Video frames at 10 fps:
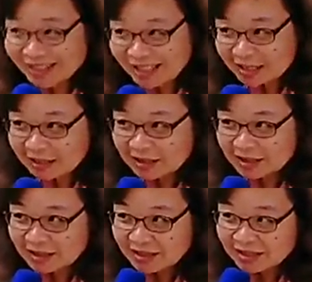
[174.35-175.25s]
力，
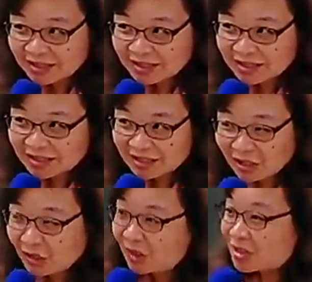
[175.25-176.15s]

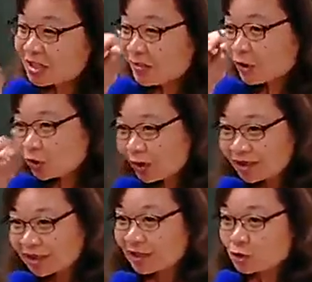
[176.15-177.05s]
等哈？这么
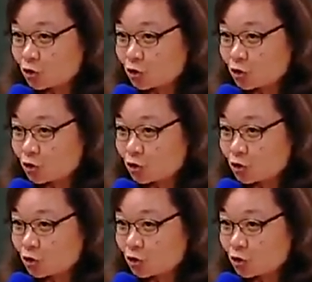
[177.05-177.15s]
短的